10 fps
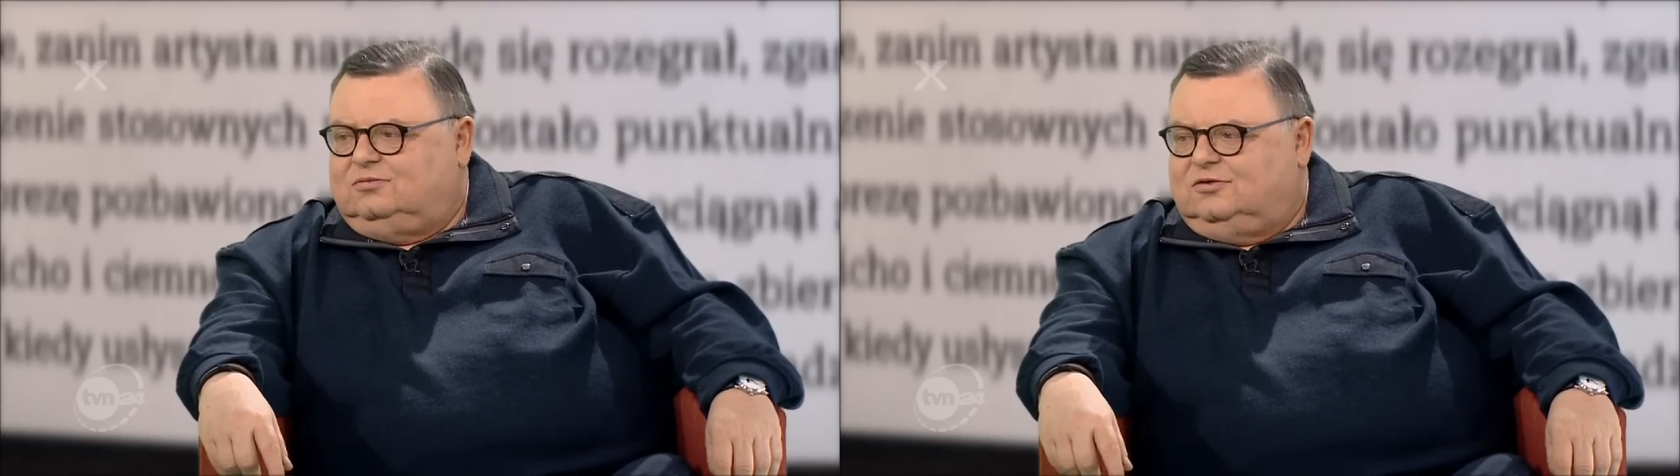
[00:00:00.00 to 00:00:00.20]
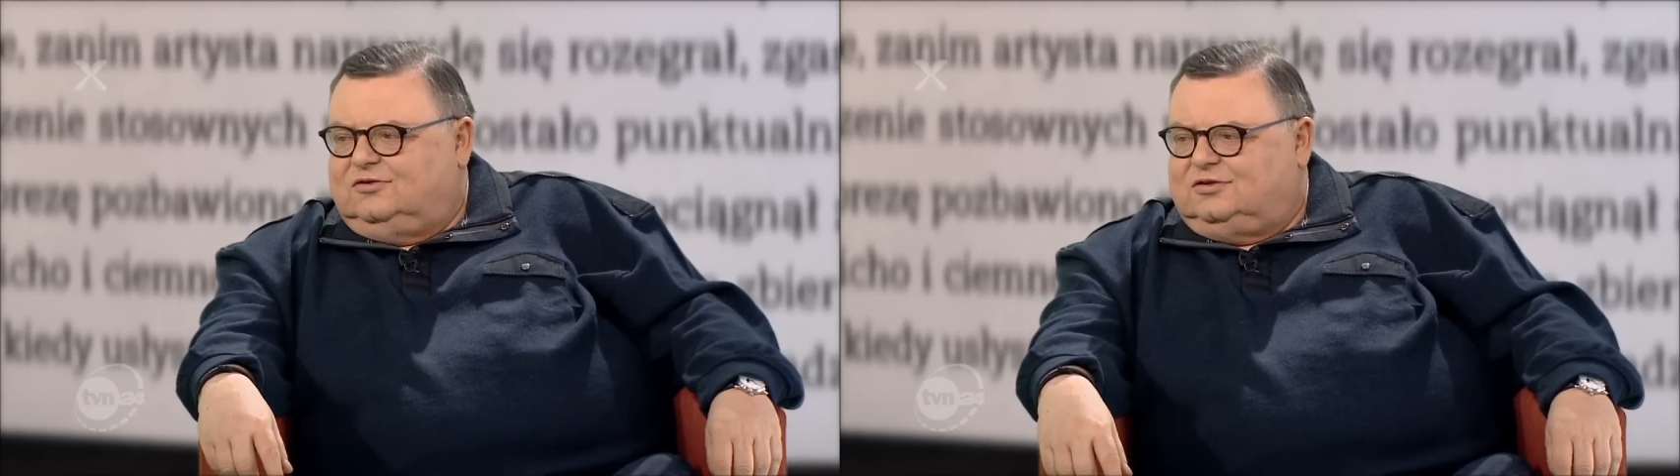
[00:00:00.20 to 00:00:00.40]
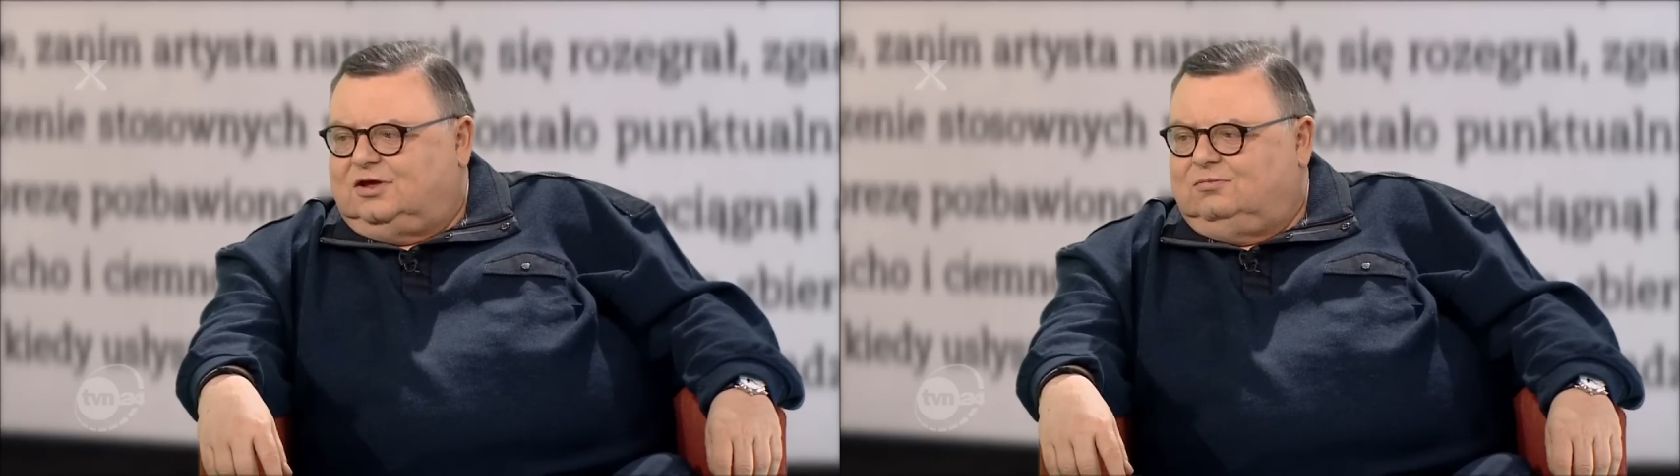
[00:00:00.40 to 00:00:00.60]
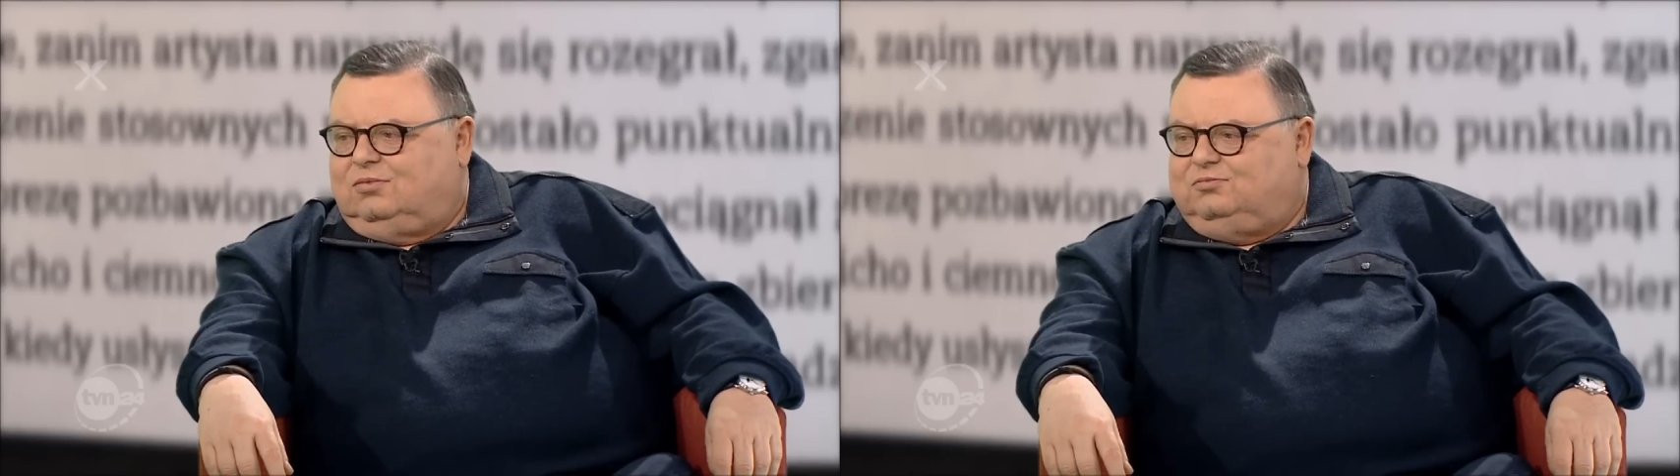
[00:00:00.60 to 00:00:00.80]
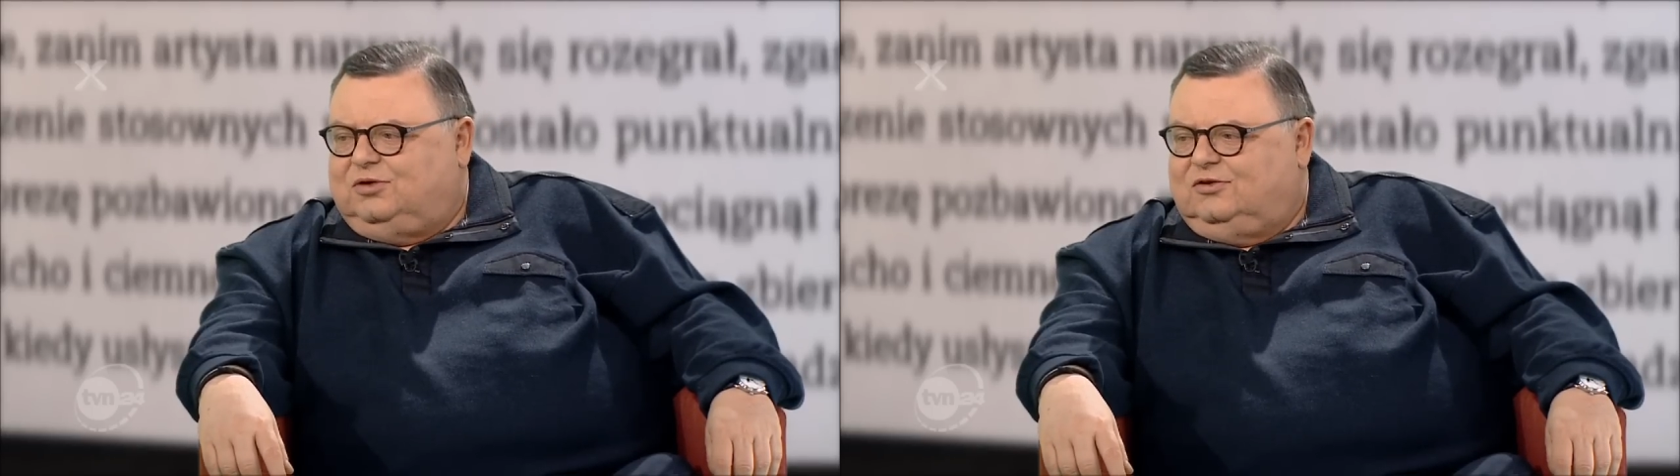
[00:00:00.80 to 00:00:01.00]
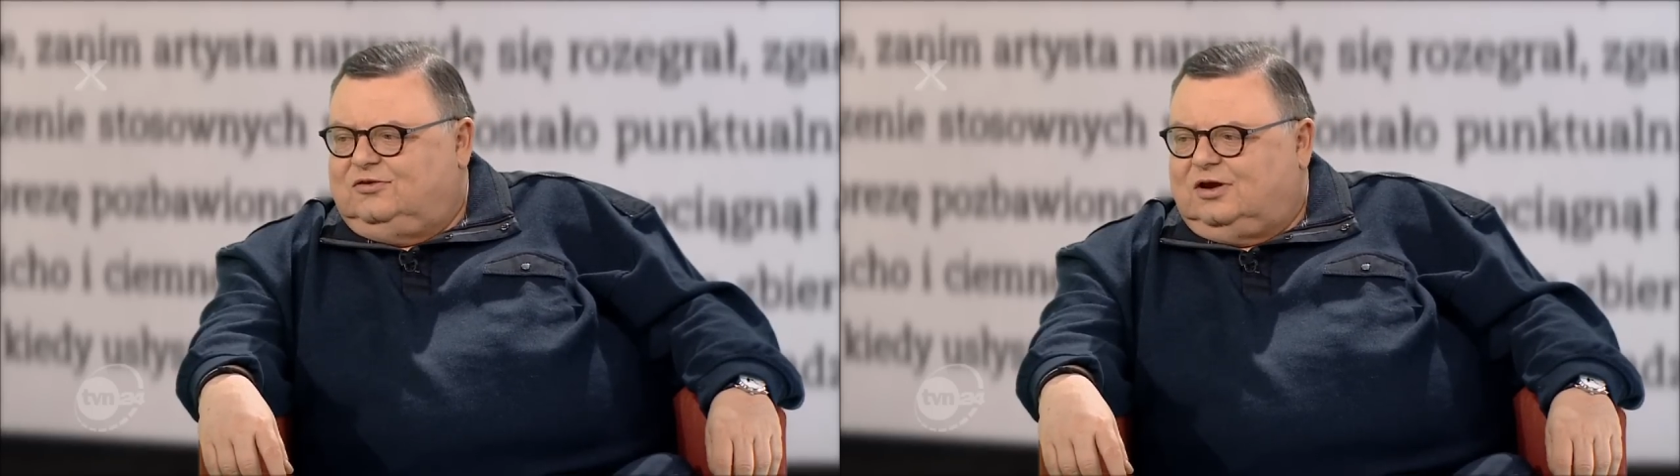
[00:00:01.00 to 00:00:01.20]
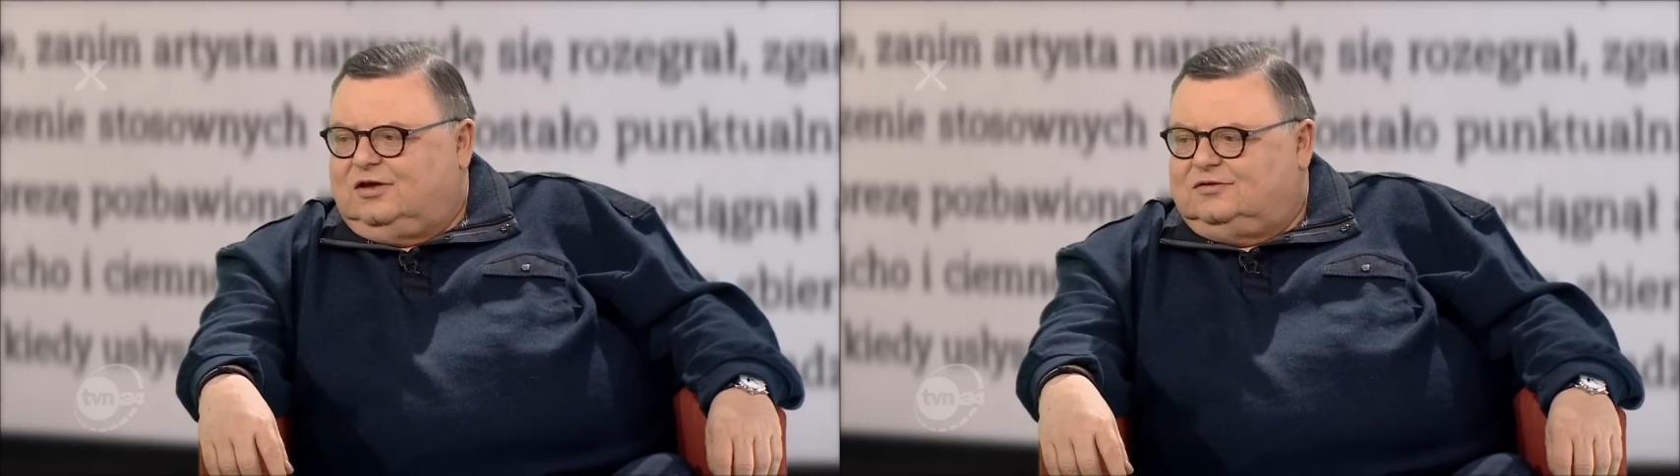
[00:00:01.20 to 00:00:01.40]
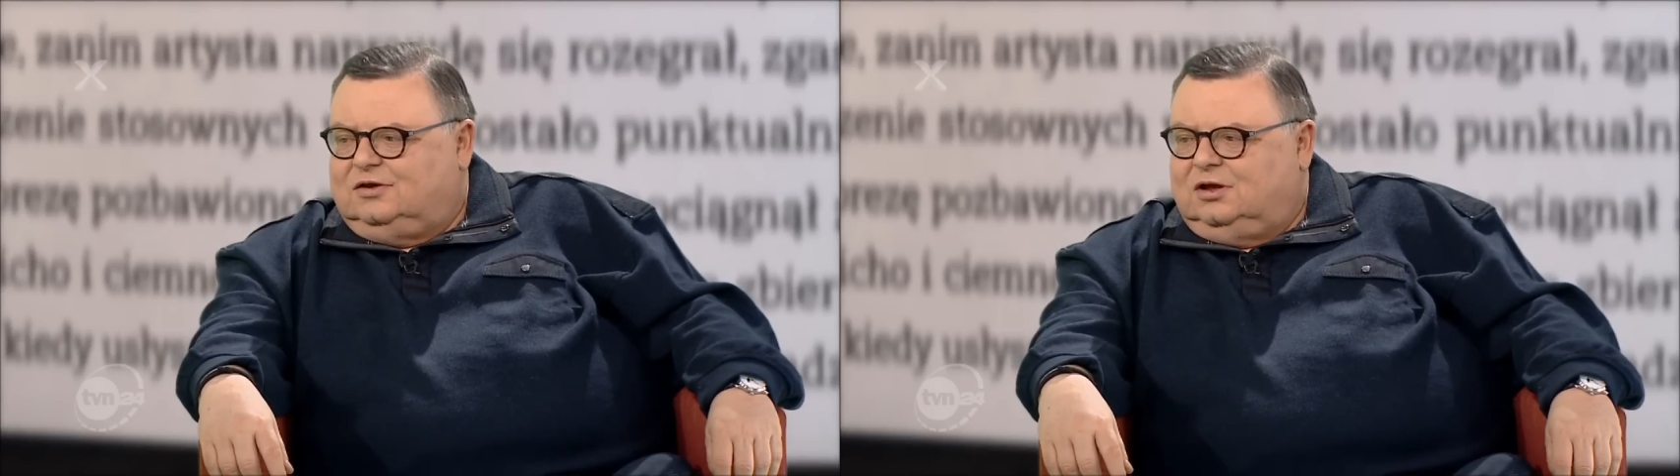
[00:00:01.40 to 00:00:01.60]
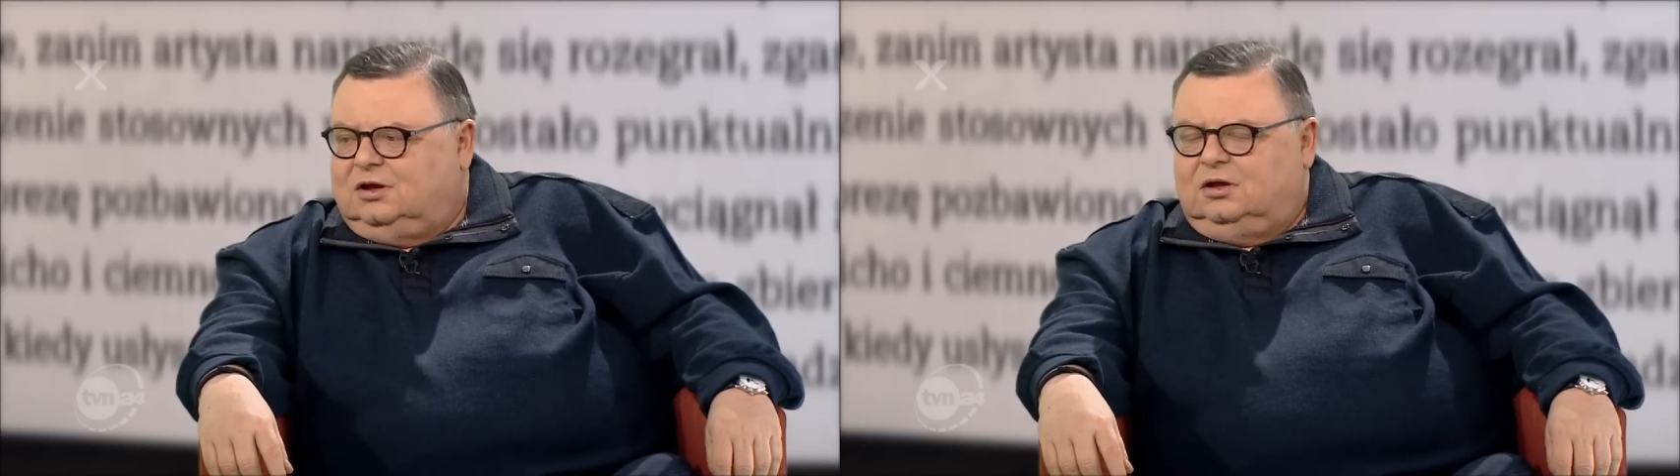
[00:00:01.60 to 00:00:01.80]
bo czytałem po Sawyer? pięć razy.